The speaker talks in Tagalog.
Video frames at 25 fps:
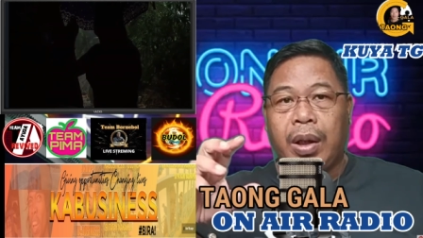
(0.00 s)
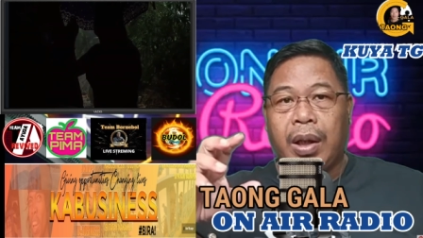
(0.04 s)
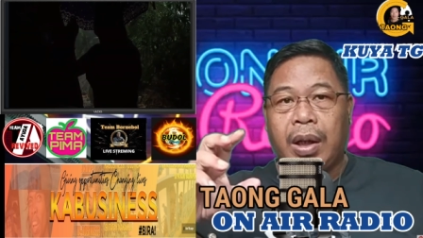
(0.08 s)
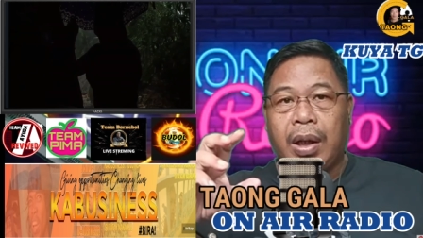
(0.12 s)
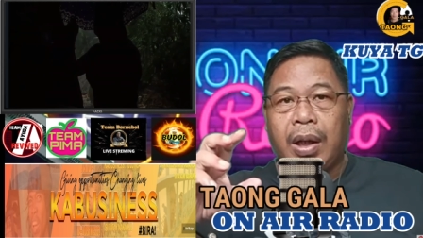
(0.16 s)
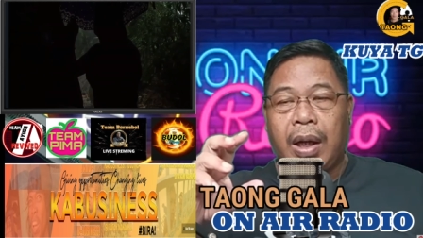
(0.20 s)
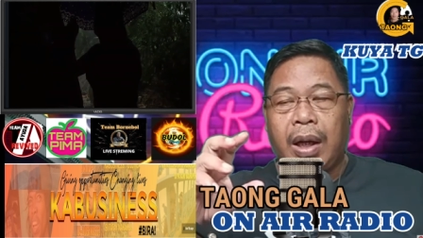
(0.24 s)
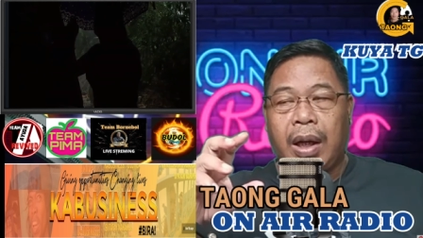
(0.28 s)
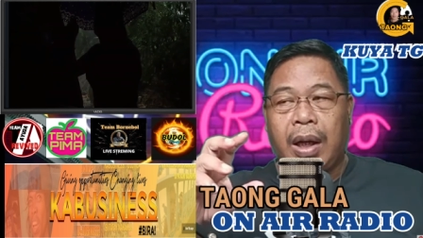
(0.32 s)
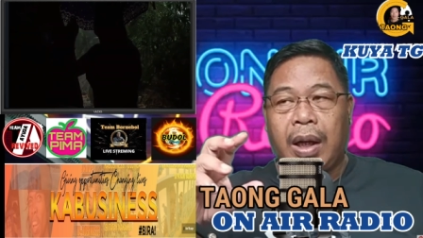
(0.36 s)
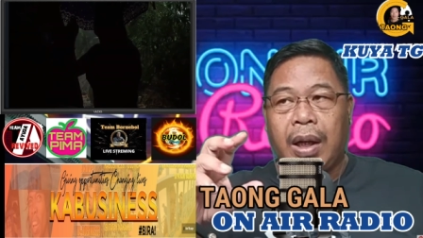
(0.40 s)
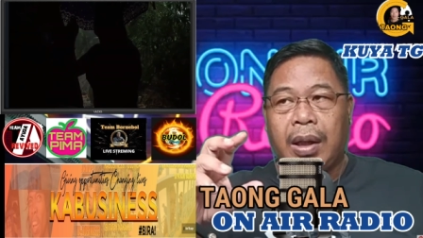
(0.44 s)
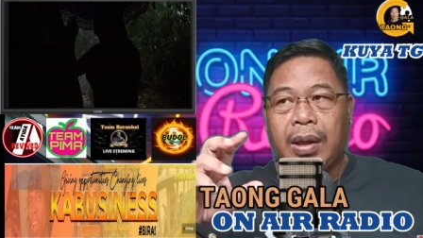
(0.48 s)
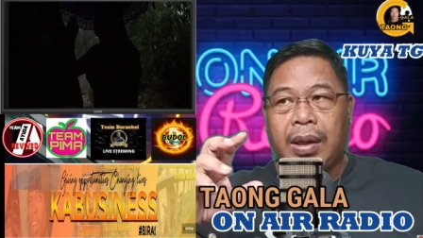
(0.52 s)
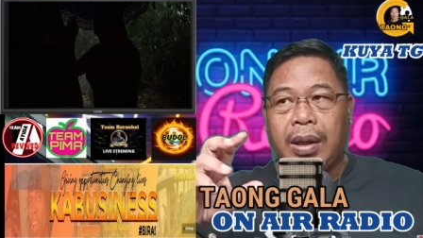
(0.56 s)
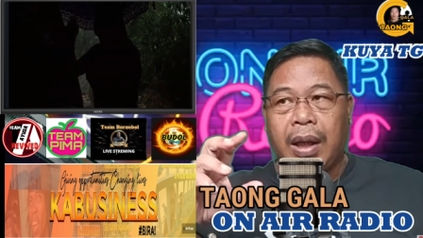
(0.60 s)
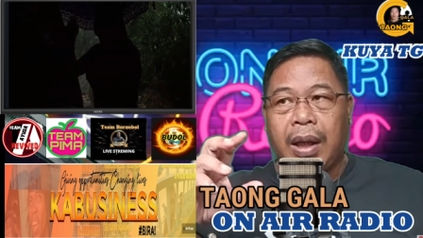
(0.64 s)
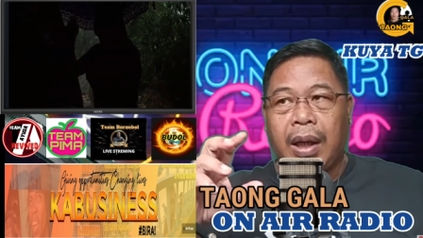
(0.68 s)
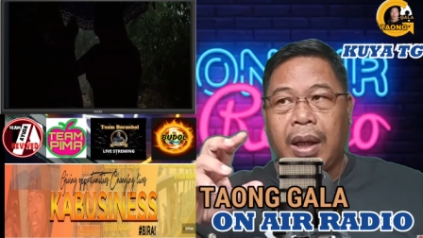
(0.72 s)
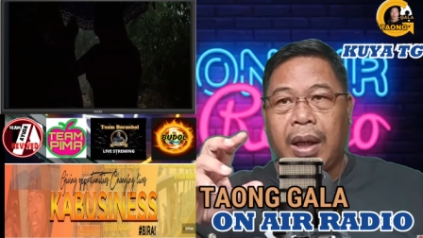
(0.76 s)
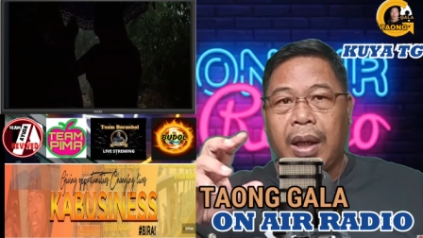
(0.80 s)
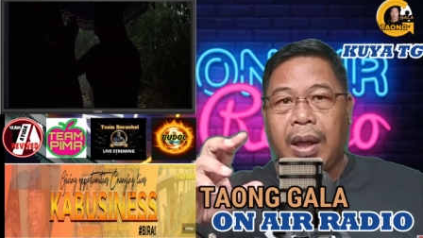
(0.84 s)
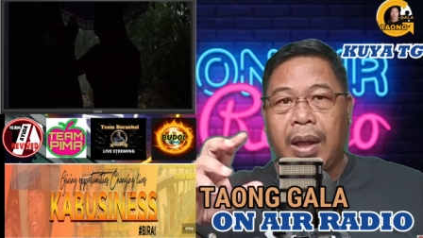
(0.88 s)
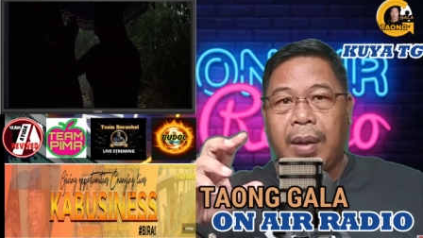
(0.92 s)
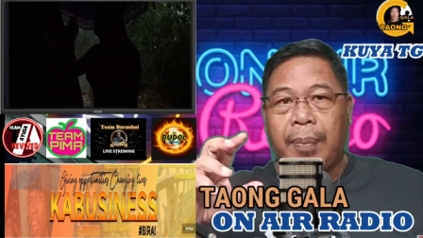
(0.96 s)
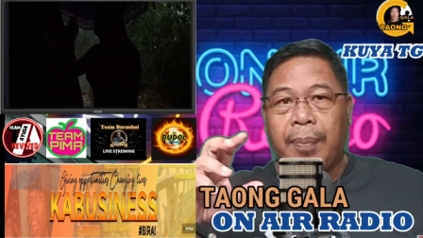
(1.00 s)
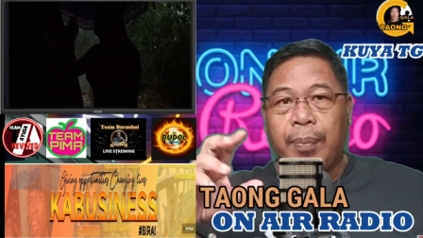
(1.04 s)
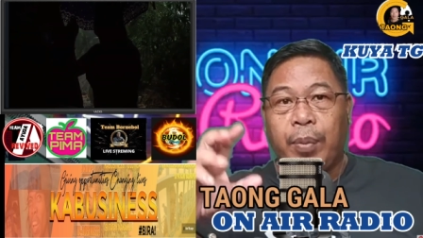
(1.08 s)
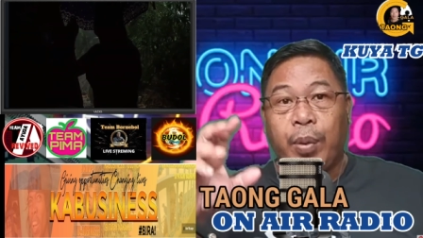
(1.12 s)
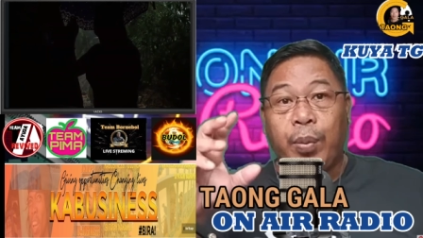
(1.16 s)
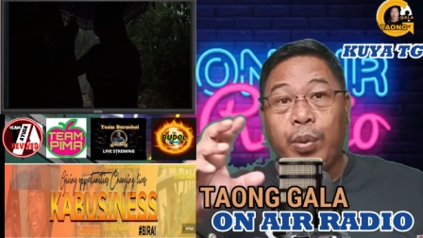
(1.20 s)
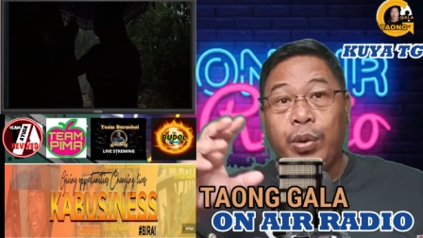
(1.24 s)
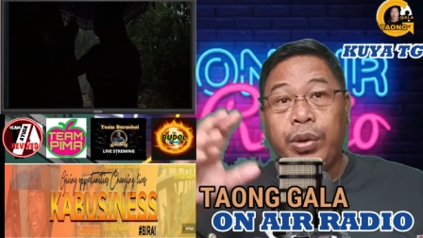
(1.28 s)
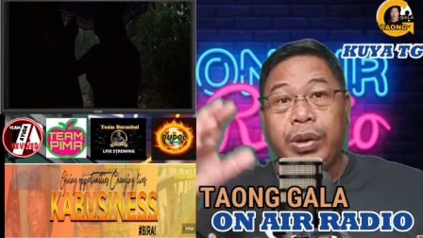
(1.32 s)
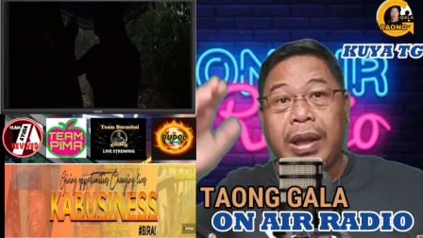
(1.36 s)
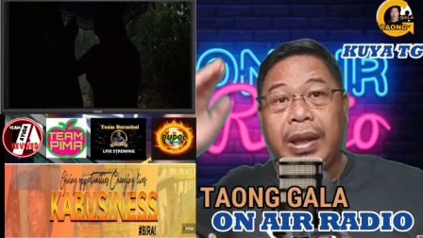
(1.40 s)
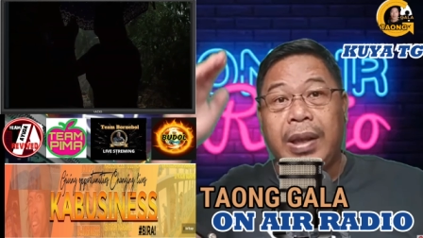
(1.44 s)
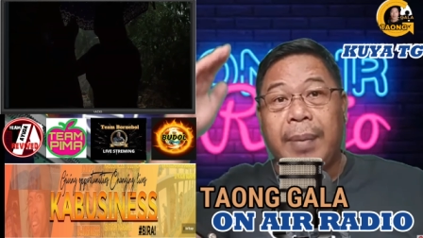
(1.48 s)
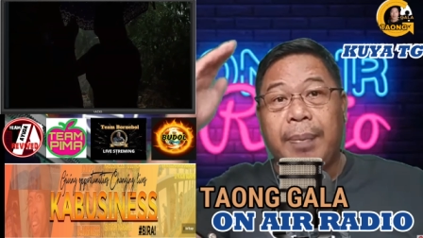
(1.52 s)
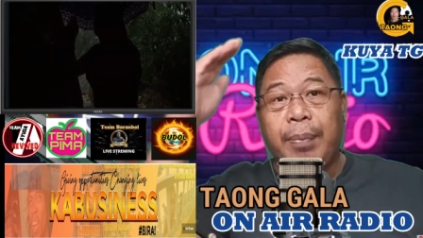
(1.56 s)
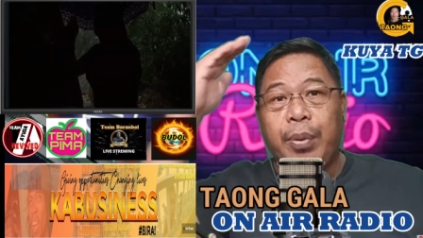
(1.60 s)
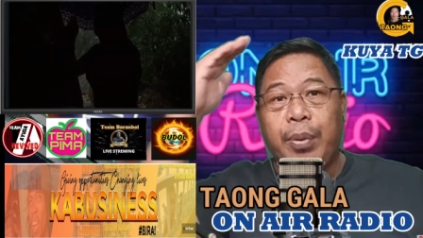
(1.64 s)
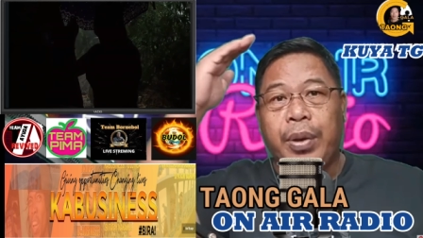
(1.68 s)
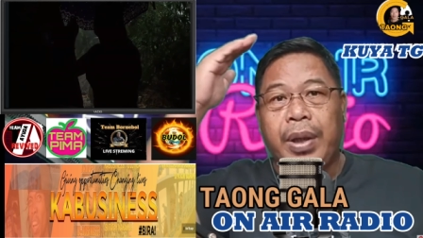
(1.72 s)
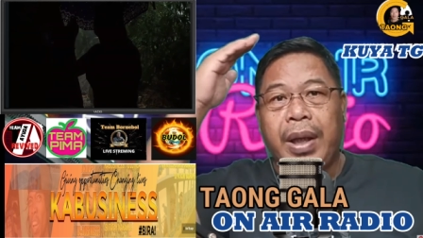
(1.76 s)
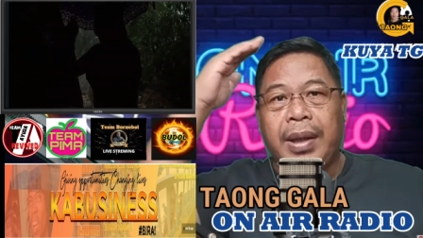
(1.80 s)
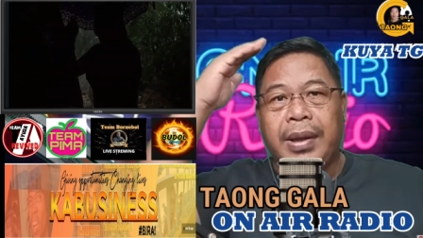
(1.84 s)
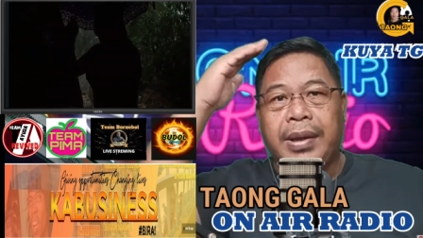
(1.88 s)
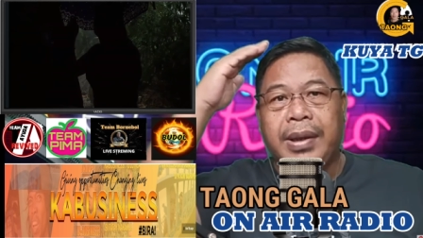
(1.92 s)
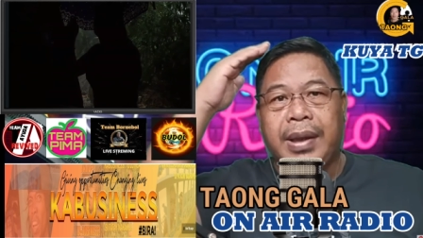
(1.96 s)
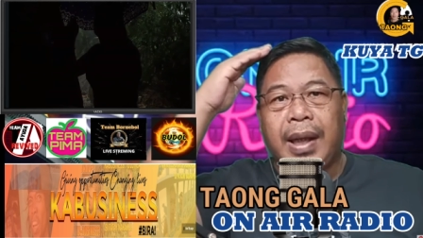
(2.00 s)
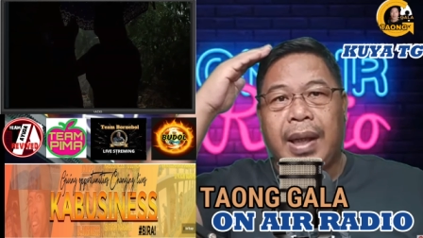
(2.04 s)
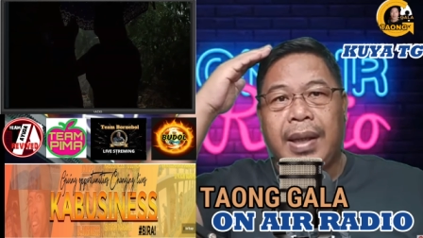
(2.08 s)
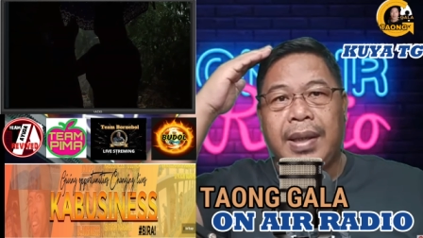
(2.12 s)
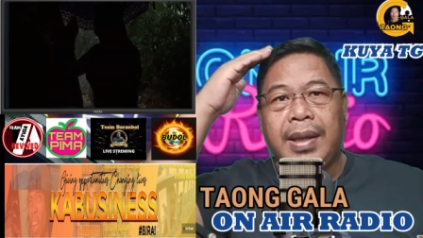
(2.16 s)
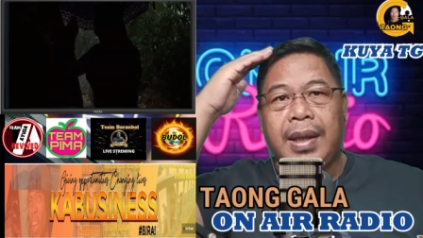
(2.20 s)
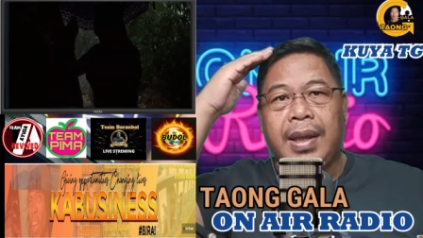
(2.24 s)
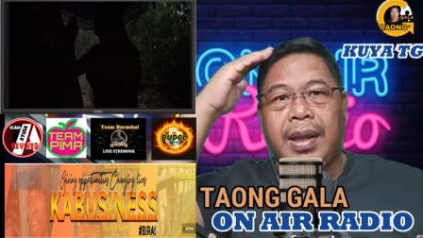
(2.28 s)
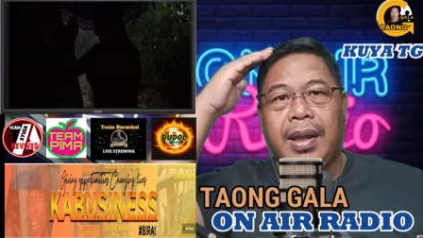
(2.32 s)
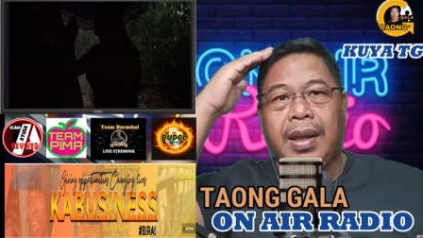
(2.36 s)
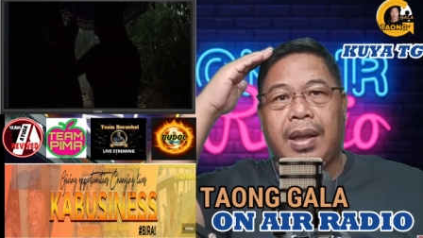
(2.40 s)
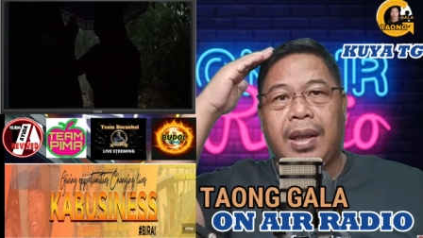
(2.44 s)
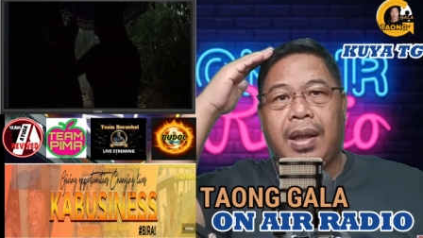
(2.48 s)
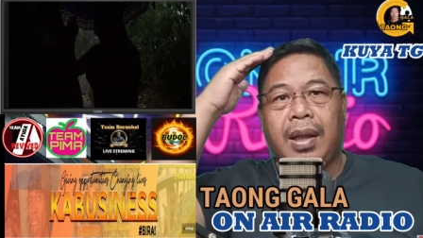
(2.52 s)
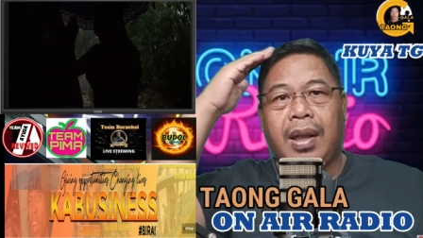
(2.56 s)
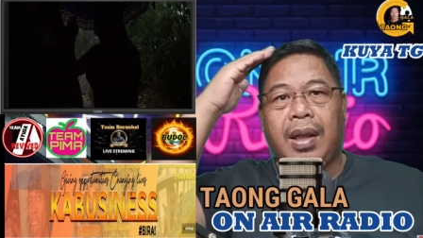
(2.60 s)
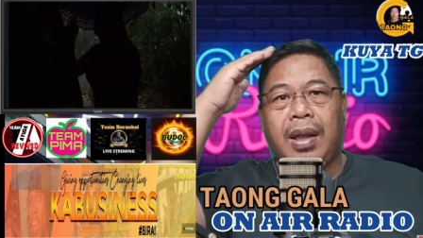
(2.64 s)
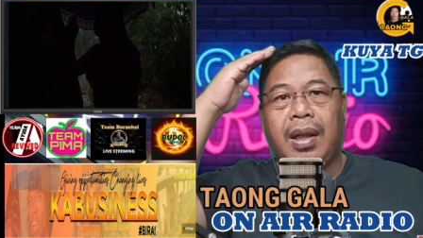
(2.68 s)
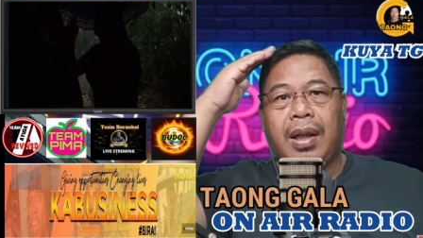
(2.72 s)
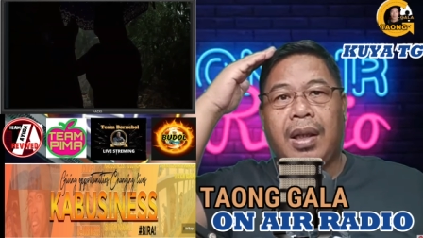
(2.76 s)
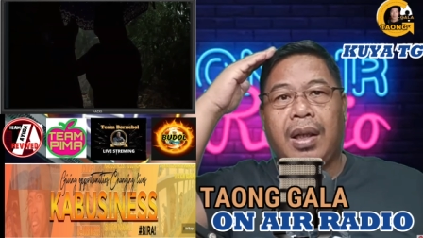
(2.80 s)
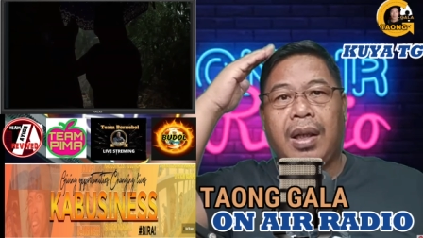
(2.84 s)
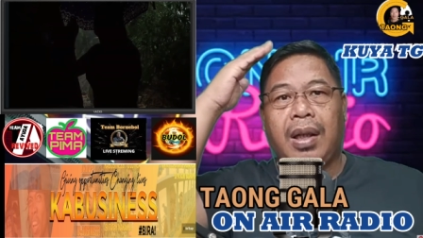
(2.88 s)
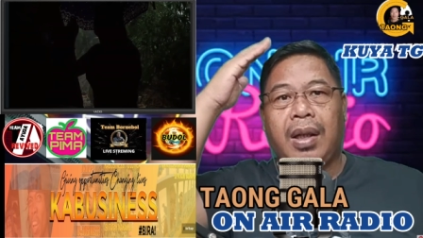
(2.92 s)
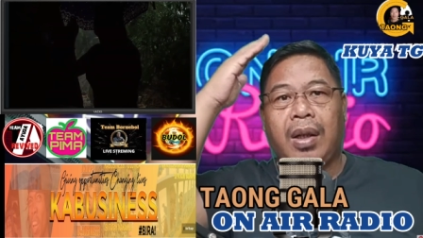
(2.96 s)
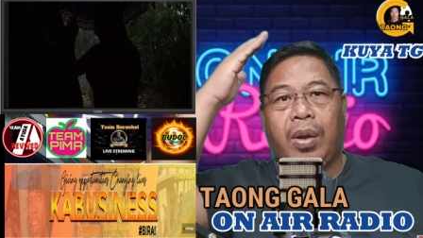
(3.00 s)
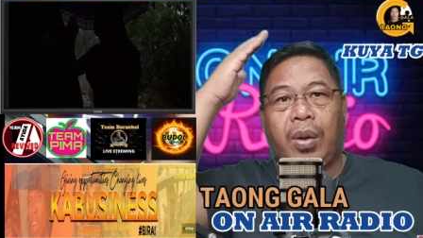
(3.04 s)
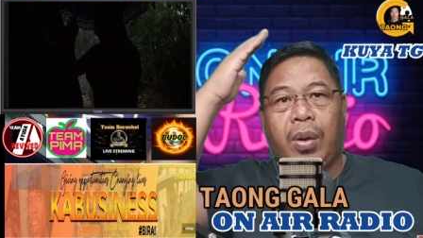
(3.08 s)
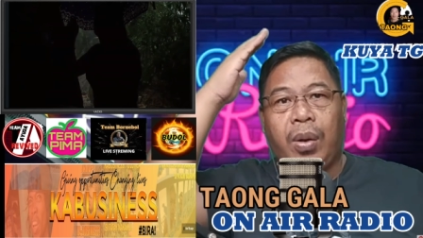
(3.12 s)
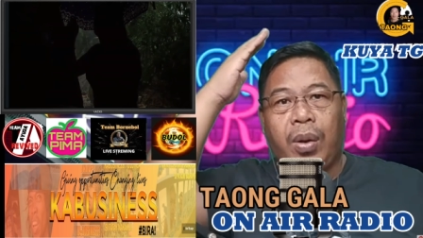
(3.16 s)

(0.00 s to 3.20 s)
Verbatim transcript: at uh, pumunta na po yan sa kanyang uh,